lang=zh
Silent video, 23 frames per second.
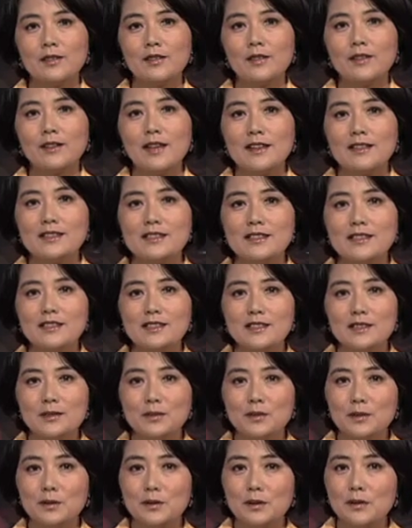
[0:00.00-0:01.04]
越南星
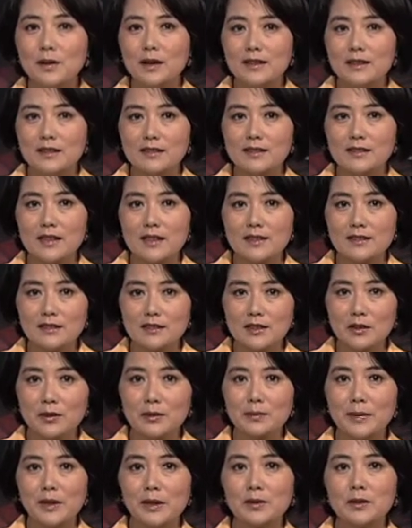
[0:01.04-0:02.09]
期五欢迎三
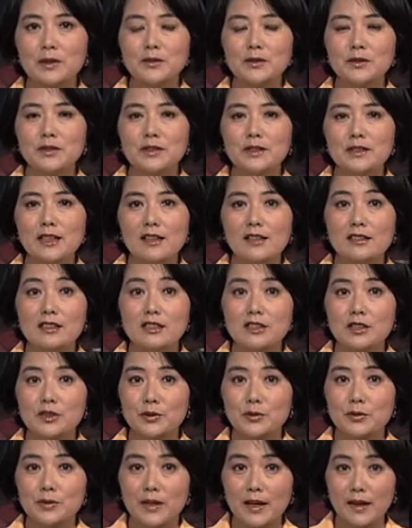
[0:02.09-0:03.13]
艘美国军舰驶
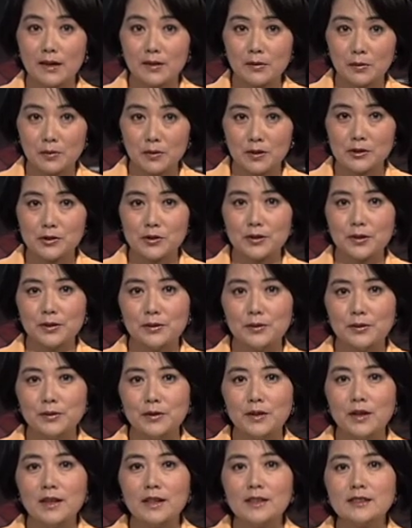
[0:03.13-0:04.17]
入该国水
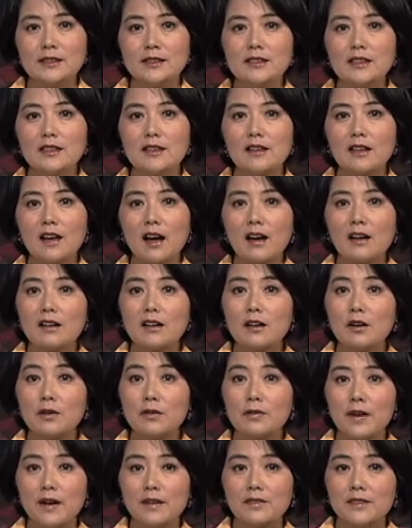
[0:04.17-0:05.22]
域进行港
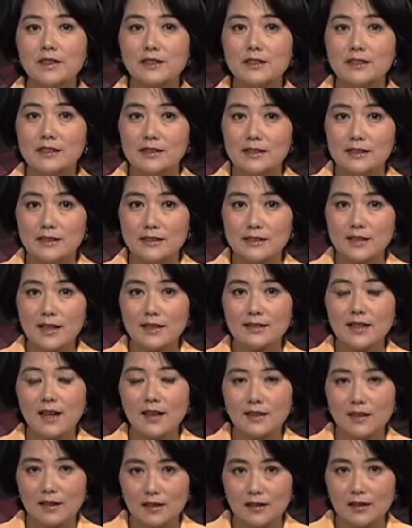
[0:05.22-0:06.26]
口访问以及参
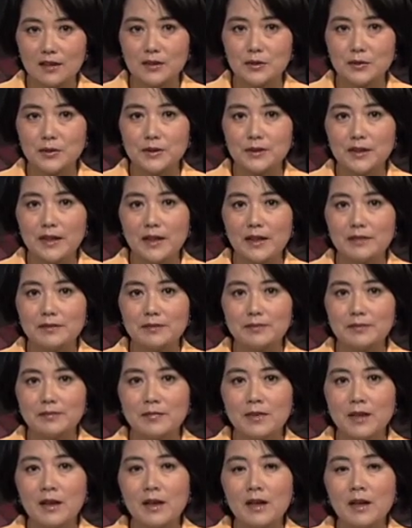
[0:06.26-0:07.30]
加联合军演。
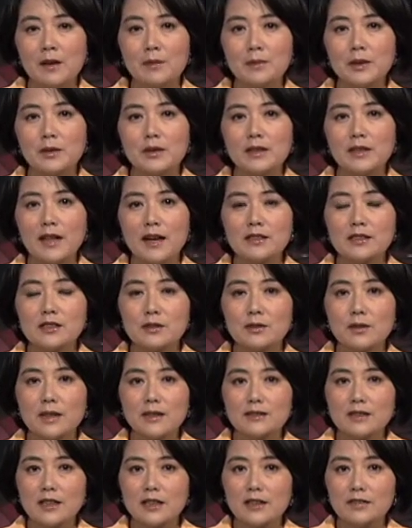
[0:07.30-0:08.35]
美国大使
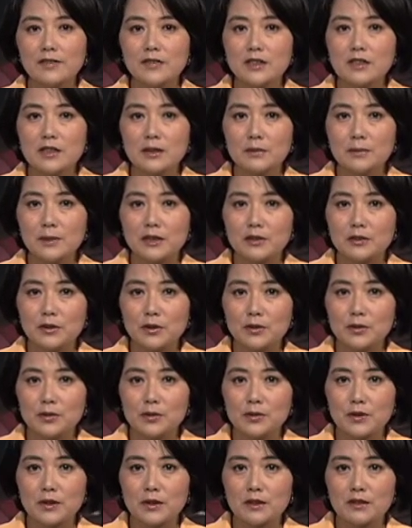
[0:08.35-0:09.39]
馆在一份声明中
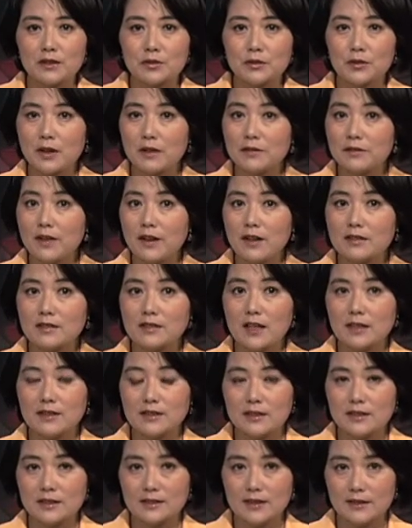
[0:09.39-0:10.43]
说，双方将
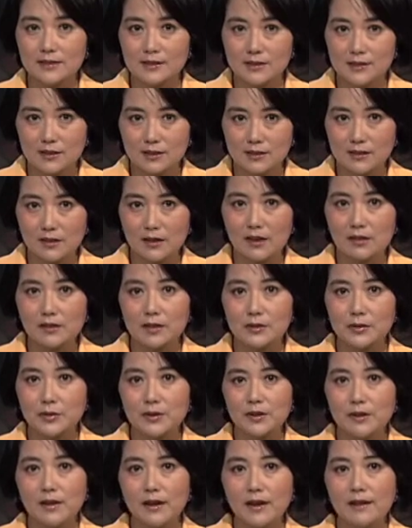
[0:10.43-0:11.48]
进行七天的
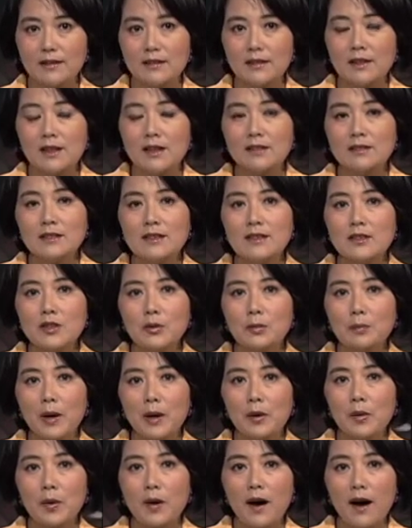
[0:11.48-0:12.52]
训练，内容
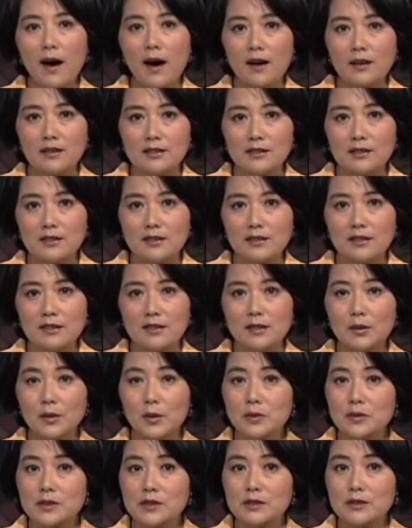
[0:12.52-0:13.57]
包括航行
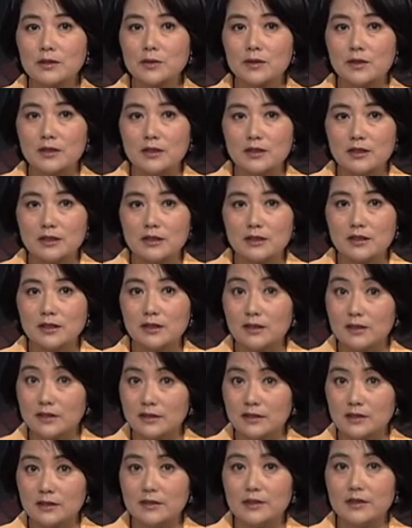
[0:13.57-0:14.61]
控制、损失以
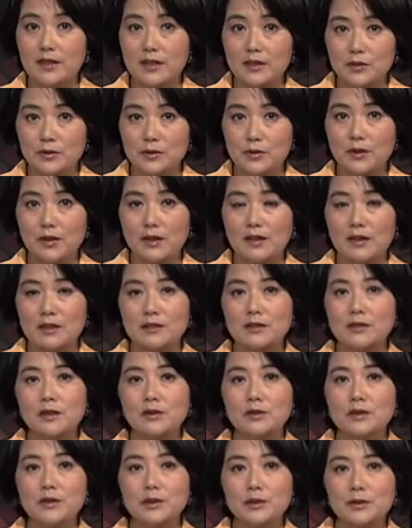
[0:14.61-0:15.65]
及潜水和
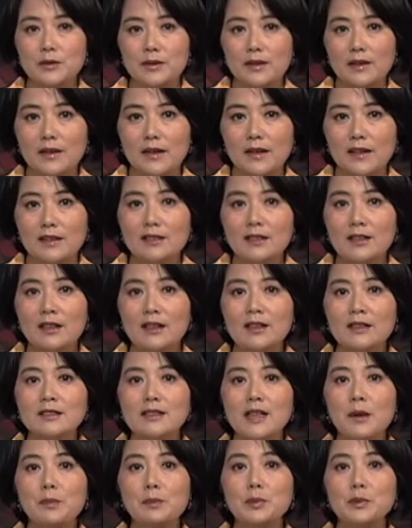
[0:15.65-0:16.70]
搜救训练，
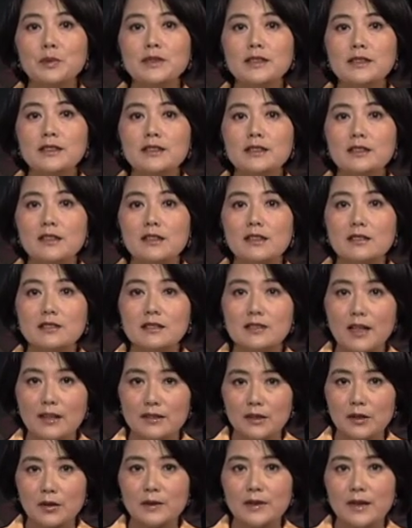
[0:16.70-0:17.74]
将不进行
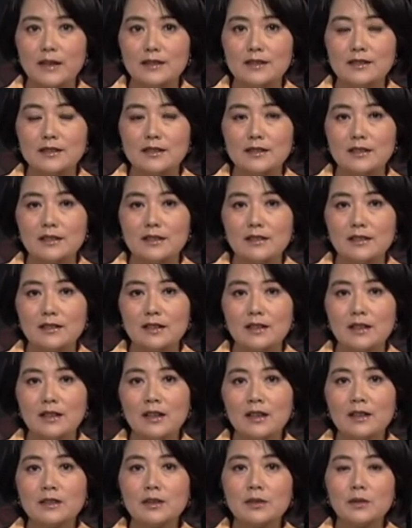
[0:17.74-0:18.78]
战斗演习。
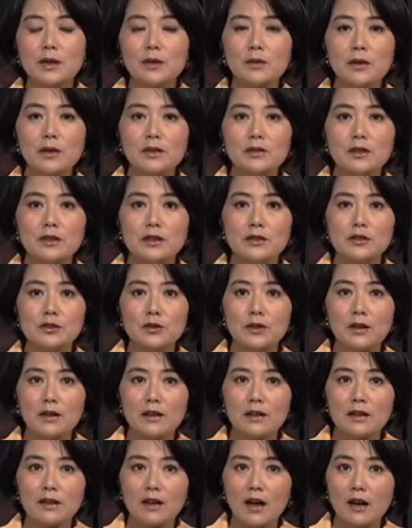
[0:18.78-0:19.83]
有关官员
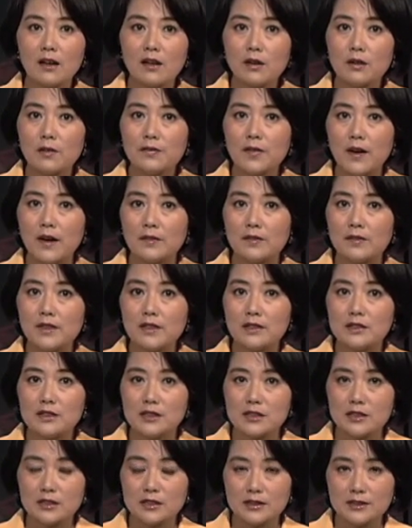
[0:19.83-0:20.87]
说，港口访问
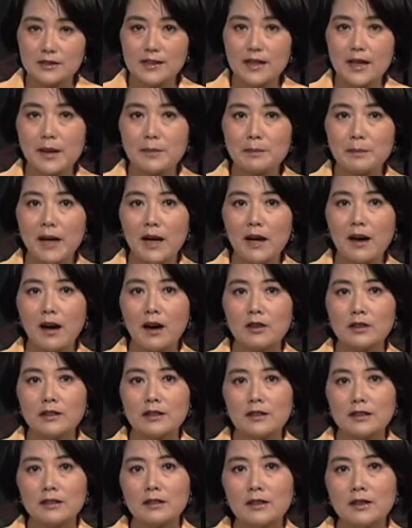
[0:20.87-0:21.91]
是事先安排好
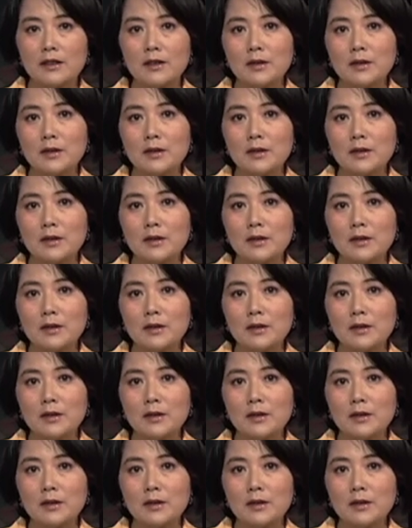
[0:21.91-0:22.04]
的。